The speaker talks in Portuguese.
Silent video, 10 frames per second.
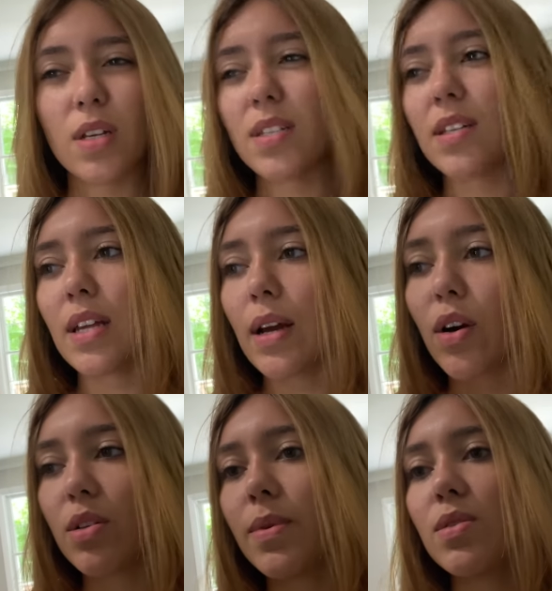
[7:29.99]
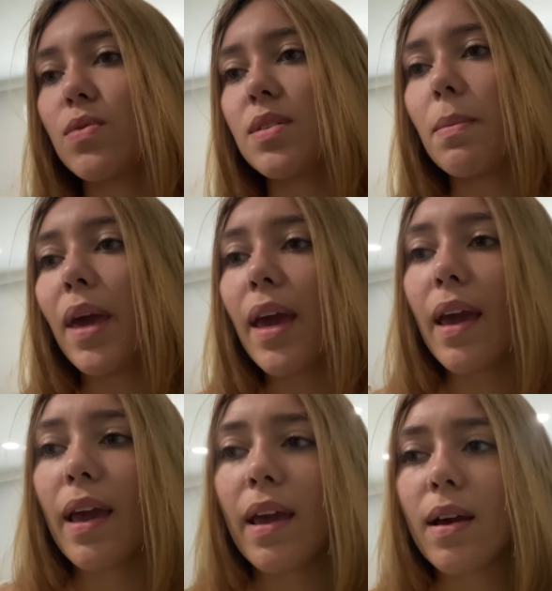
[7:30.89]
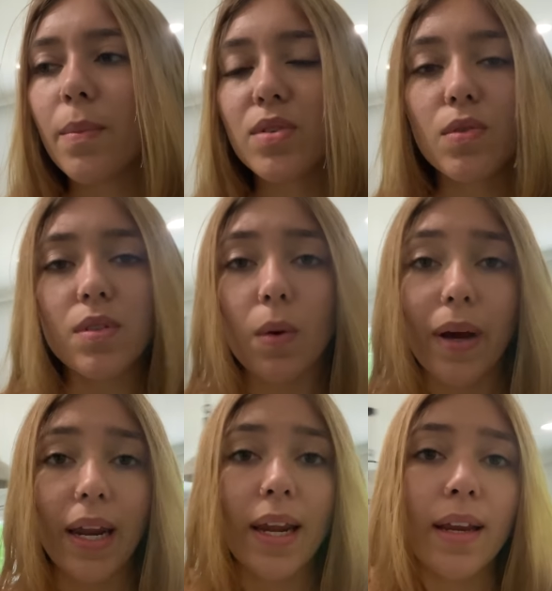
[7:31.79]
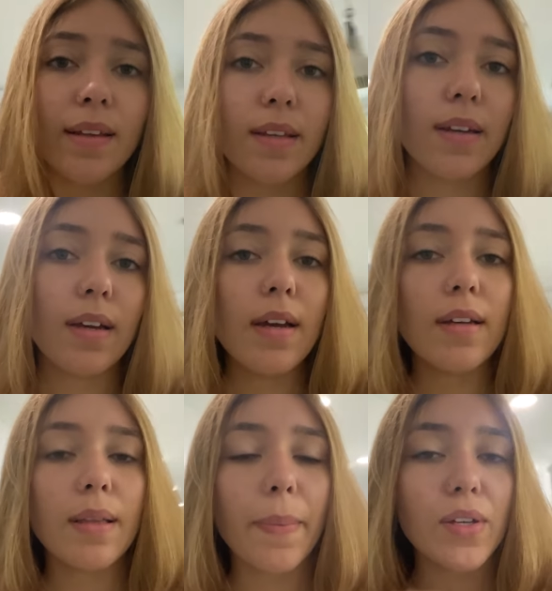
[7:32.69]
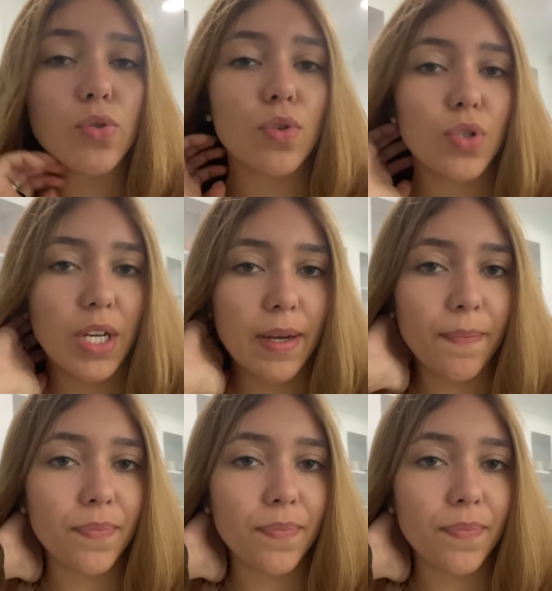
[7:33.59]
Às vezes ele acorda umas 11h30, umas 11h40, depende do dia.